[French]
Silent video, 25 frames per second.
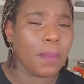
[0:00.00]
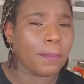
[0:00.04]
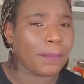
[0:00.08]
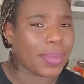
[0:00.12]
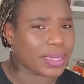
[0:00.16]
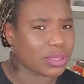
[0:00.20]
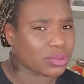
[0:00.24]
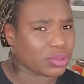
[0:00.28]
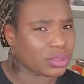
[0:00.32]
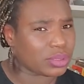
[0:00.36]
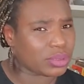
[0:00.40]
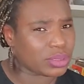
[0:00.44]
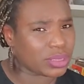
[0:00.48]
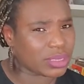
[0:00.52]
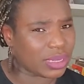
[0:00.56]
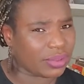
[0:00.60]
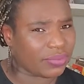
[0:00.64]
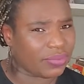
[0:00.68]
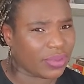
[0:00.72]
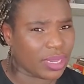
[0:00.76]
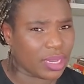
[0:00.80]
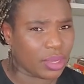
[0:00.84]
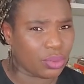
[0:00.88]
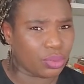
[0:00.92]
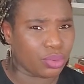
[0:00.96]
Parce que dans cette
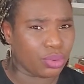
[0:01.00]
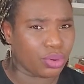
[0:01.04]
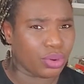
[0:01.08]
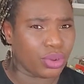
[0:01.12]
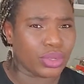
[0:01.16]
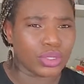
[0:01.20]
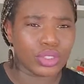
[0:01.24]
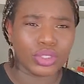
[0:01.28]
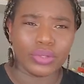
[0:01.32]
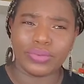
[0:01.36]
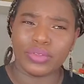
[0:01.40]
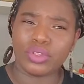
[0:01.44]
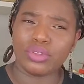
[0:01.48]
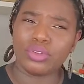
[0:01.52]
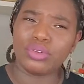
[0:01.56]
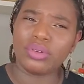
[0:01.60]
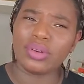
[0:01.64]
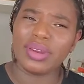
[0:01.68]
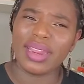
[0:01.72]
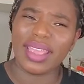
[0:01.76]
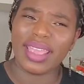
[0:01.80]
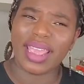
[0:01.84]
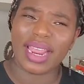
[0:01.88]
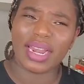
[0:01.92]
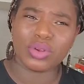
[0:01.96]
vidéo, je vais te
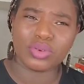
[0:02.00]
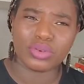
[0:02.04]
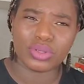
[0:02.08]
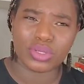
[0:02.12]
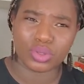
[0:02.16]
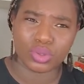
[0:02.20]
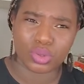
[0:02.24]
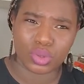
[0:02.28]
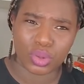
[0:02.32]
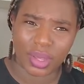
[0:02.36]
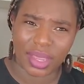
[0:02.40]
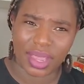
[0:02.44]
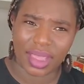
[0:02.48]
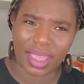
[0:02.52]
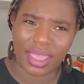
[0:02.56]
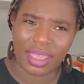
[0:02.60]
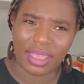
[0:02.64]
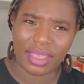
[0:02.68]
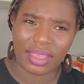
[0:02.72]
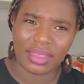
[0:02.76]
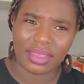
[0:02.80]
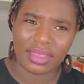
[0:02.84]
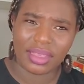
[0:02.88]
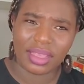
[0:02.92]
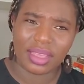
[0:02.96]
donner quelques secrets
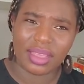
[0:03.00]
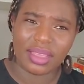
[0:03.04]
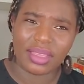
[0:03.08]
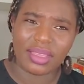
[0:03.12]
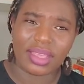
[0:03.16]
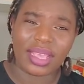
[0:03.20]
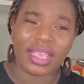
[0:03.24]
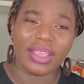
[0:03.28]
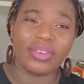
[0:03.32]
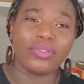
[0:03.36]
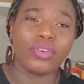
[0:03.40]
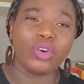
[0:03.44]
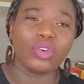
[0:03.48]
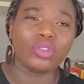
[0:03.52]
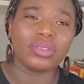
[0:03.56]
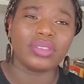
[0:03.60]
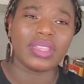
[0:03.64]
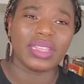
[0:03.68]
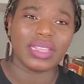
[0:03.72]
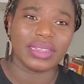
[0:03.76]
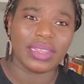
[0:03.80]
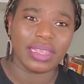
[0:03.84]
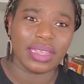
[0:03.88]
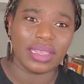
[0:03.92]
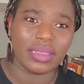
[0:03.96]
qui vont
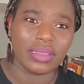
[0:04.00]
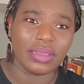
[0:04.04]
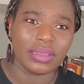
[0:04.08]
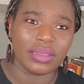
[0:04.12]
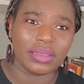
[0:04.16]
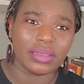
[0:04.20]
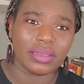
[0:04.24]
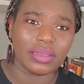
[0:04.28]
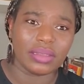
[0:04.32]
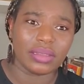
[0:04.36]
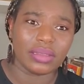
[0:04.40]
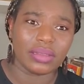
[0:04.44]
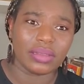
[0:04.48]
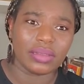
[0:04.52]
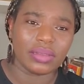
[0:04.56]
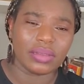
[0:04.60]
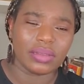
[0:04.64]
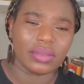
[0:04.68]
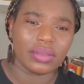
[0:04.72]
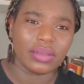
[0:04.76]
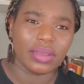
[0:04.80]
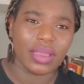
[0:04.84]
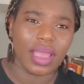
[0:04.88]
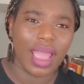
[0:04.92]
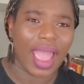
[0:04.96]
t'aider
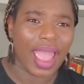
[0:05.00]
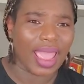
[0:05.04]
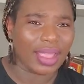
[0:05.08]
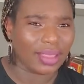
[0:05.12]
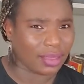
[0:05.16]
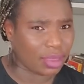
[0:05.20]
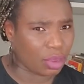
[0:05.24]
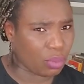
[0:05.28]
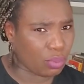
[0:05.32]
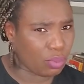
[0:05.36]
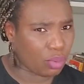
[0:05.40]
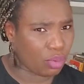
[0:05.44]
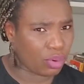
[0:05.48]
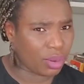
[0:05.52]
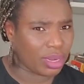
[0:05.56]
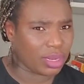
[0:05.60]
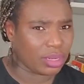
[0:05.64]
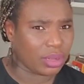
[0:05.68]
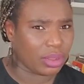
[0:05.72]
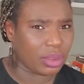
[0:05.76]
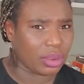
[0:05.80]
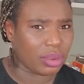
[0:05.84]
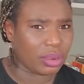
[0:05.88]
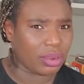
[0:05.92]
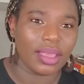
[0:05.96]
à être un bon
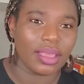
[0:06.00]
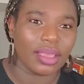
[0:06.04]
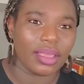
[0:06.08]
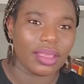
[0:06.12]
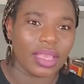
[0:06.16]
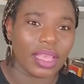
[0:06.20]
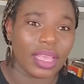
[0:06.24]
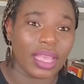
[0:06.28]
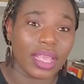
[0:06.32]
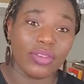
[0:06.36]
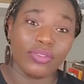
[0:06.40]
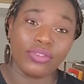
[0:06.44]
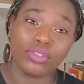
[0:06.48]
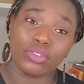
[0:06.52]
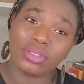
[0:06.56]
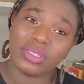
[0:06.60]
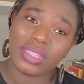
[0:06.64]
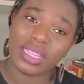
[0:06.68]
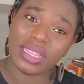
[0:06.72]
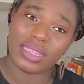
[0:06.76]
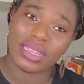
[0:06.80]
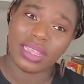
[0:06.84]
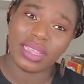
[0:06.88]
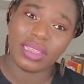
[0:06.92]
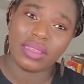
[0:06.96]
leader, qui vont
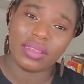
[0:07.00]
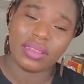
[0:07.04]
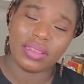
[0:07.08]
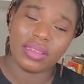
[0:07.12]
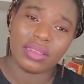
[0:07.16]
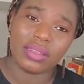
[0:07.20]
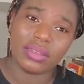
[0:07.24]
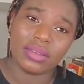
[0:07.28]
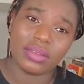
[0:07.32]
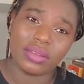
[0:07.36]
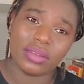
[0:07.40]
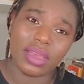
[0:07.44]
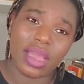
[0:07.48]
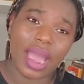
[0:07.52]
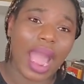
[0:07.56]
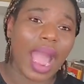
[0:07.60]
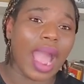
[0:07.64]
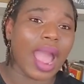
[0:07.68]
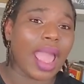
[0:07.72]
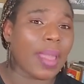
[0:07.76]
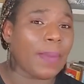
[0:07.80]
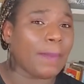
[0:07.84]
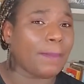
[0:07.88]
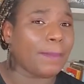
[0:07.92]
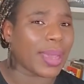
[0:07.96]
t'aider
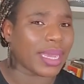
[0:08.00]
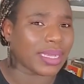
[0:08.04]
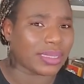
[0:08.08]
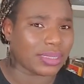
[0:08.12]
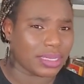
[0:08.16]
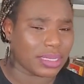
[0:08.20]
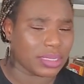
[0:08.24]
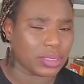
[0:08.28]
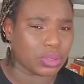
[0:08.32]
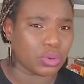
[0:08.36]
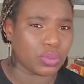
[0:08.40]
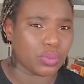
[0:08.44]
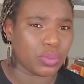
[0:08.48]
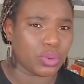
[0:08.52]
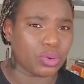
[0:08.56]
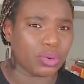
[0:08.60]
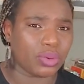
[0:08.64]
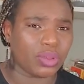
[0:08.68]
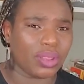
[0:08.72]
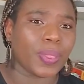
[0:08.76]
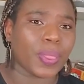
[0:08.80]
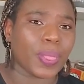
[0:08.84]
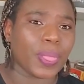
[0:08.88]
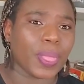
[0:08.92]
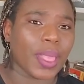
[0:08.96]
à impacter ce monde,
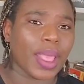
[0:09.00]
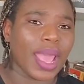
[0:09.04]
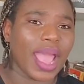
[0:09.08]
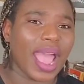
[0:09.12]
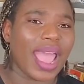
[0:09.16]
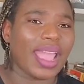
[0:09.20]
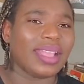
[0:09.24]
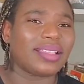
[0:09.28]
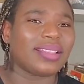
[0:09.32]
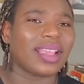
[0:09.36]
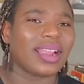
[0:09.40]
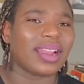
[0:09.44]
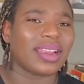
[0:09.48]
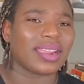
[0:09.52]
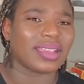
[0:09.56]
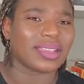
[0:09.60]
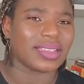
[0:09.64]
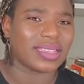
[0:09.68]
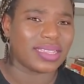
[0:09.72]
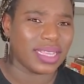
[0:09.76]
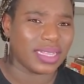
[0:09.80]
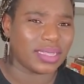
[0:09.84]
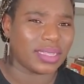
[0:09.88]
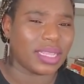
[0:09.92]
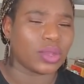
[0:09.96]
à être quelqu'un
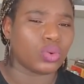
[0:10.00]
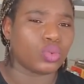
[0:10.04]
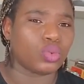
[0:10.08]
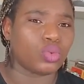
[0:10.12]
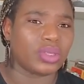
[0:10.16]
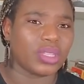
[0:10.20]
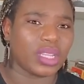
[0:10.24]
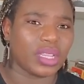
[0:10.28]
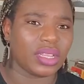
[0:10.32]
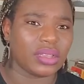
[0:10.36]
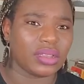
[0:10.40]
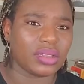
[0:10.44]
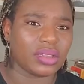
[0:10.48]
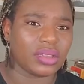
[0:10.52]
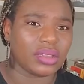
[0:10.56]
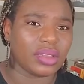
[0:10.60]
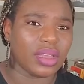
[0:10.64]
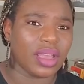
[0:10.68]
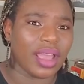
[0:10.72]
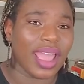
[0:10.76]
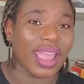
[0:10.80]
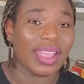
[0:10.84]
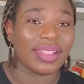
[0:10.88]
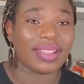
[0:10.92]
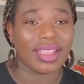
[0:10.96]
qui est écouté,
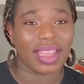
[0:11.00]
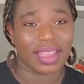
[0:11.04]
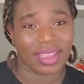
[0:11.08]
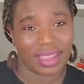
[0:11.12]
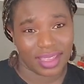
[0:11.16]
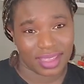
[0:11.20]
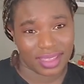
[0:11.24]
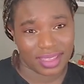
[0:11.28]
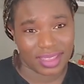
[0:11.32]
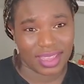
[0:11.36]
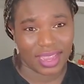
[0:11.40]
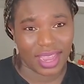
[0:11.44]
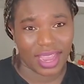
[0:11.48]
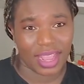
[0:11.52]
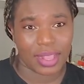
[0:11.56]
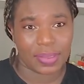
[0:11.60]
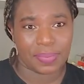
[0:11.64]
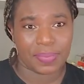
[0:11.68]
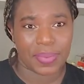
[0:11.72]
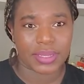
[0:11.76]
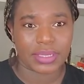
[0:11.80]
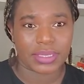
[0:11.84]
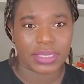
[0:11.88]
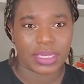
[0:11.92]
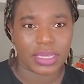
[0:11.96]
être quelqu'un qui est
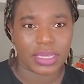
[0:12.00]
respecté.